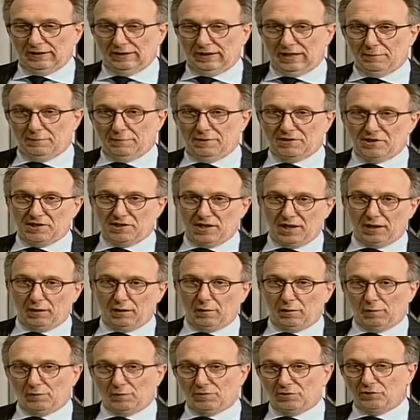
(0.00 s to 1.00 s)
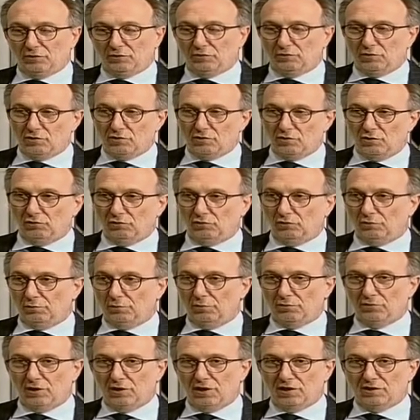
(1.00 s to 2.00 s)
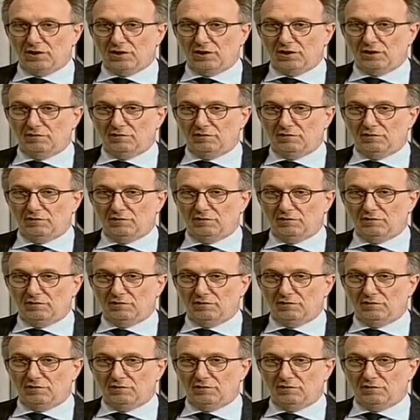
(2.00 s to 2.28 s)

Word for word: e immaginare che quel 118 possa essere